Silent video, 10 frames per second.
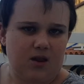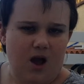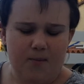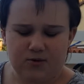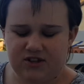
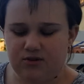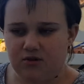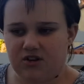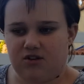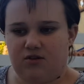à petite
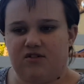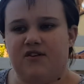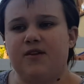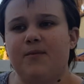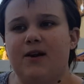dose qui,
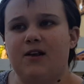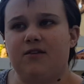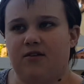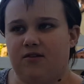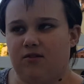va être malade,
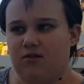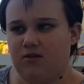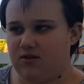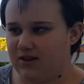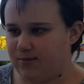ça c'est
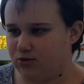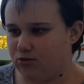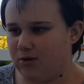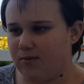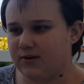n'importe
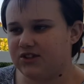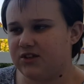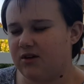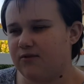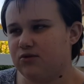quoi. Ma
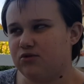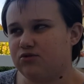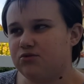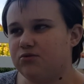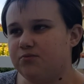chienne, avant que
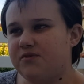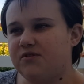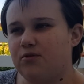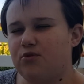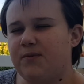je
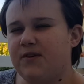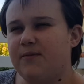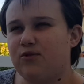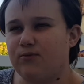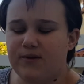puisse lui payer
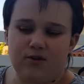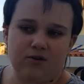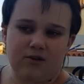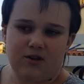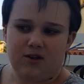du
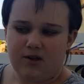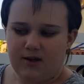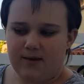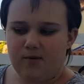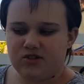meilleur,
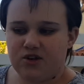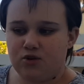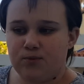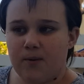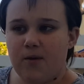elle mangeait que
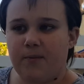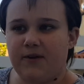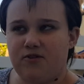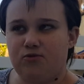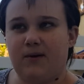du premier
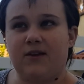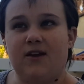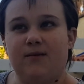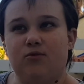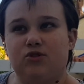prix, du bas de
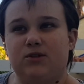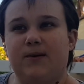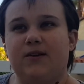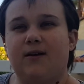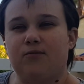gamme, de chez
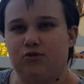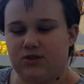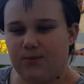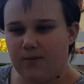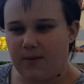bas de gamme, de
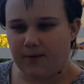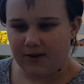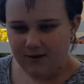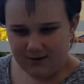chez premier prix.